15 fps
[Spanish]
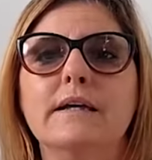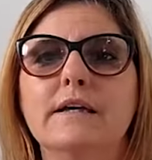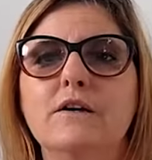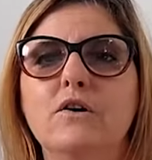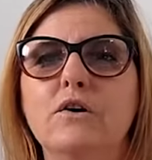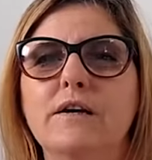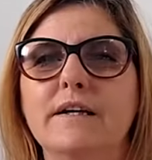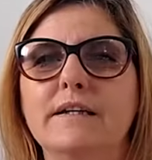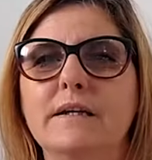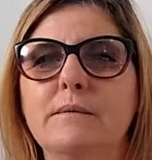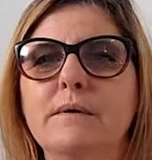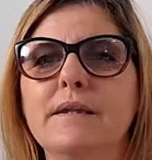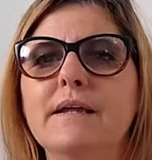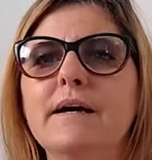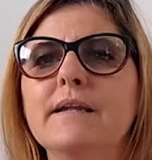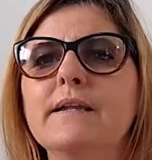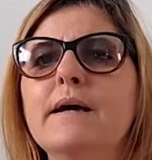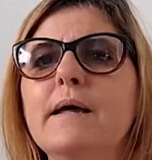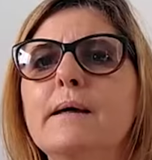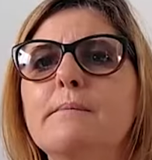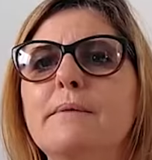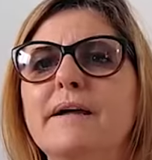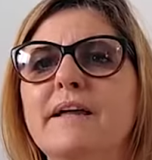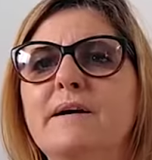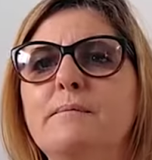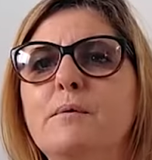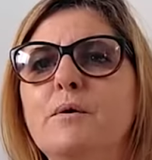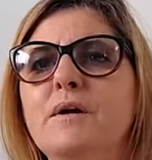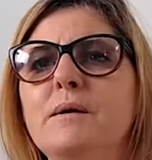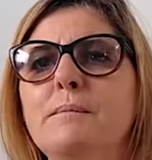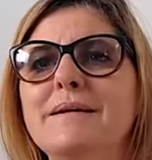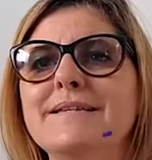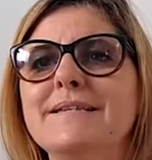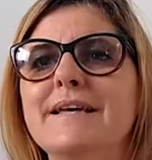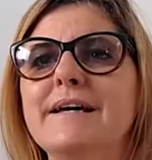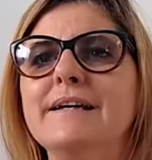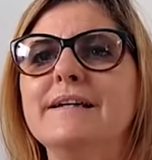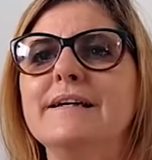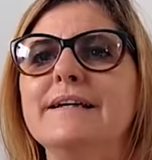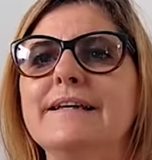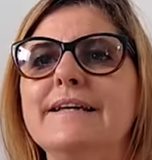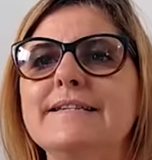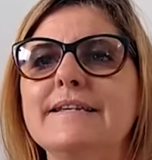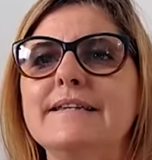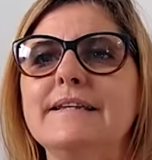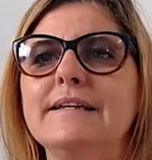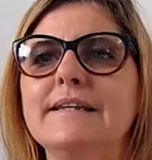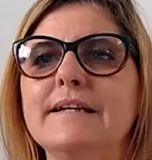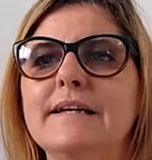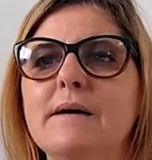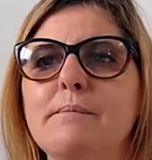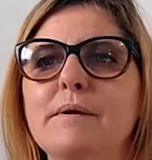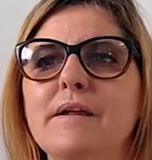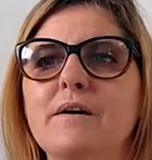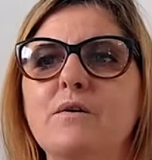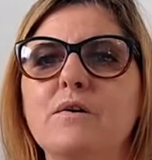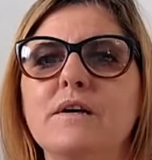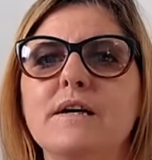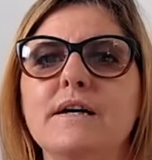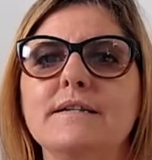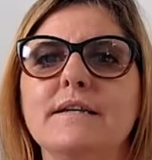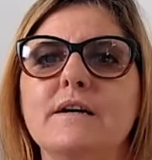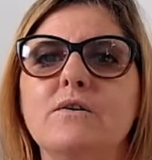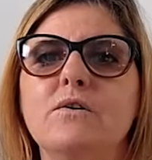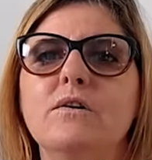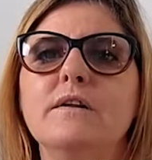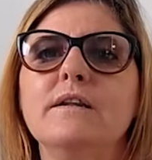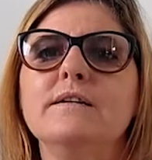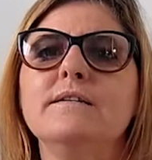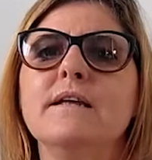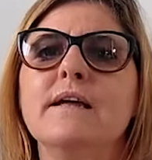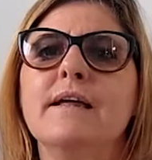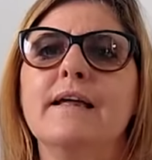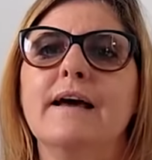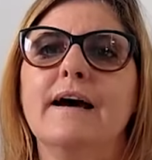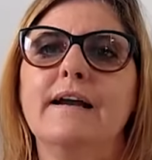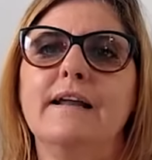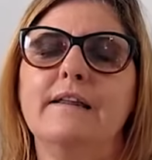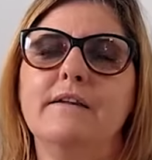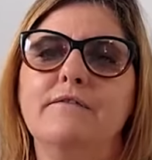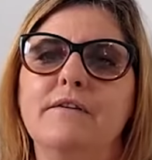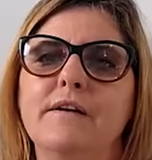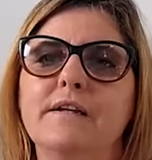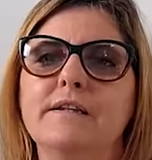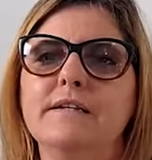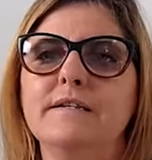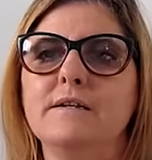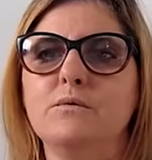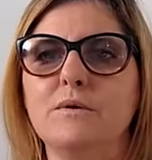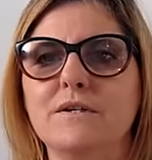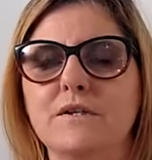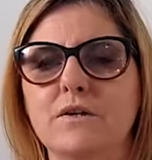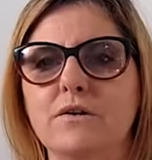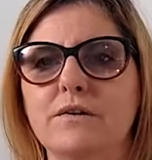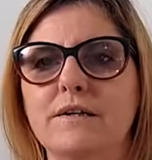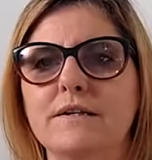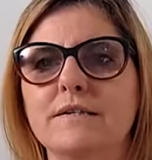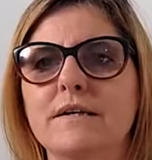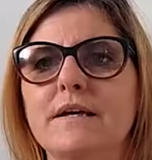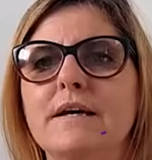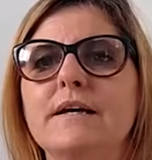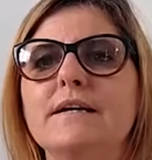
y conectividad para poder pensar las estrategias pedagógicas acordes a las diferentes situaciones.